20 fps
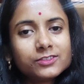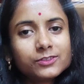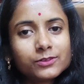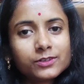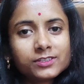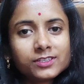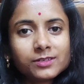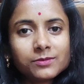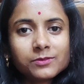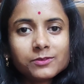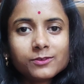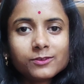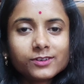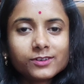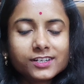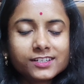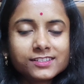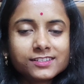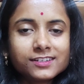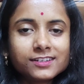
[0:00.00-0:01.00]
চলে যাব
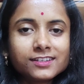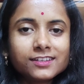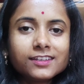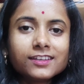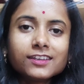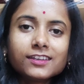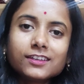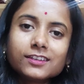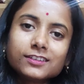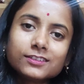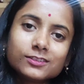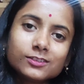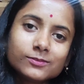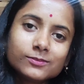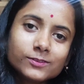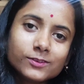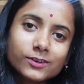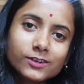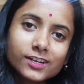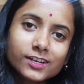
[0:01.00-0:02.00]
কোকড়াছাড়ে তো
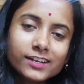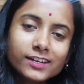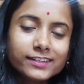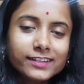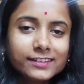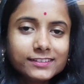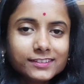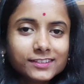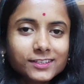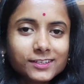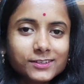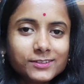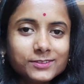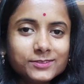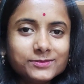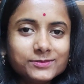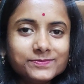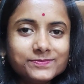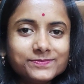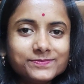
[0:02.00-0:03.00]
ব্লগটা দেখতে থাকো
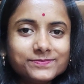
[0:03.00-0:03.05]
